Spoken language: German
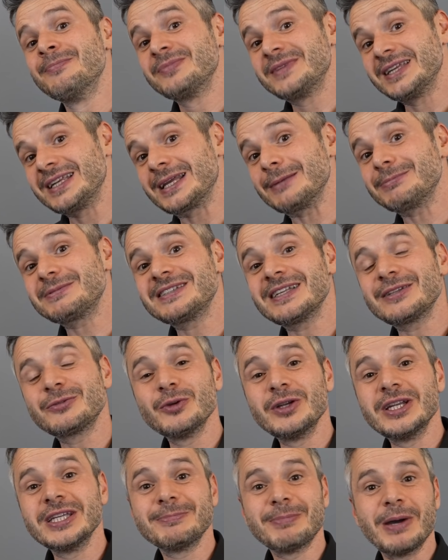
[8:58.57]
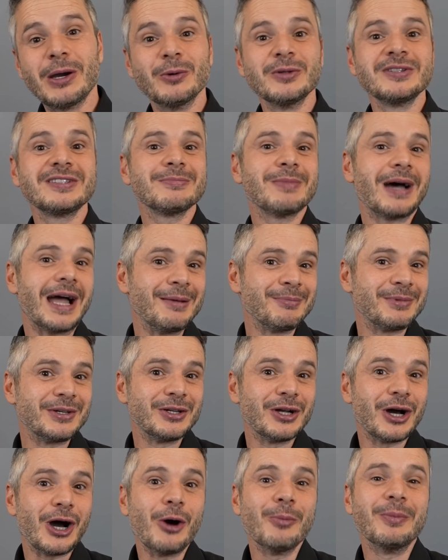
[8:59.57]
Den gibt es natürlich bei uns im
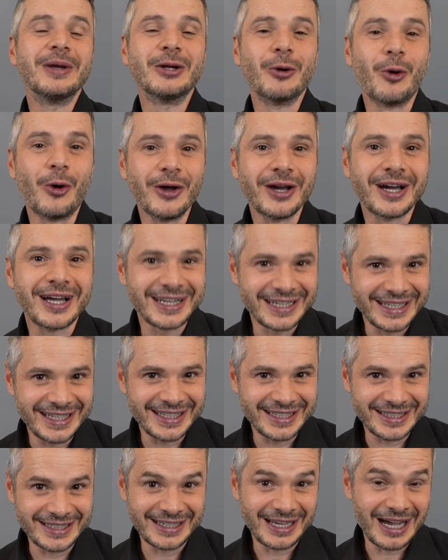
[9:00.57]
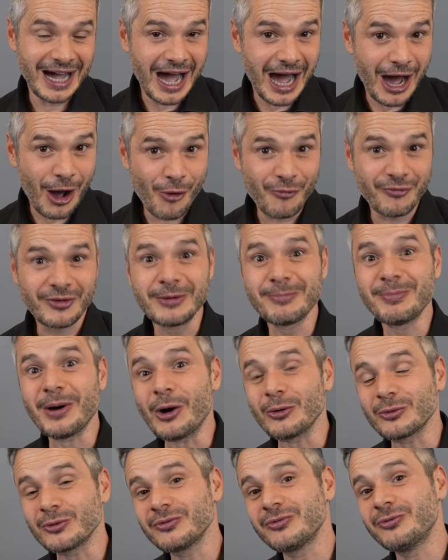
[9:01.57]
Heimkinoraum in eurer Nähe,
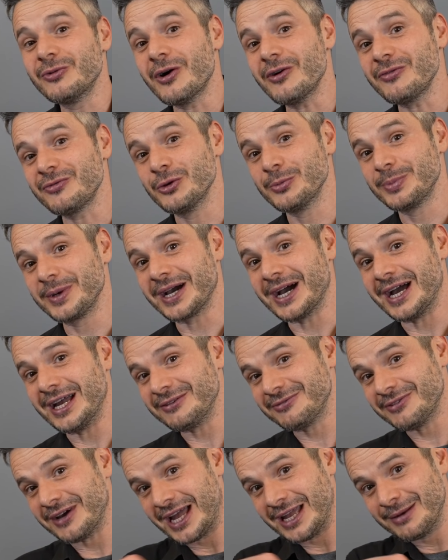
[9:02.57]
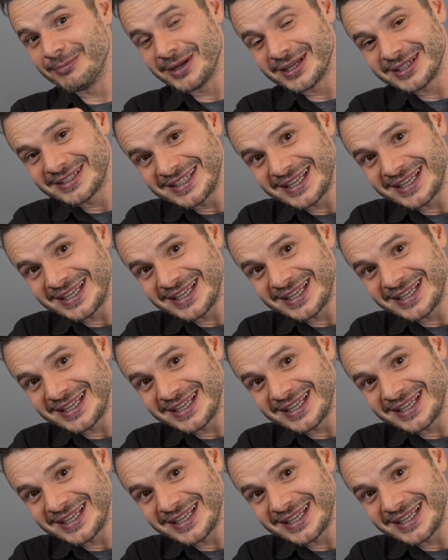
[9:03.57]
aufgebaut und vorführbereit. Vereinbart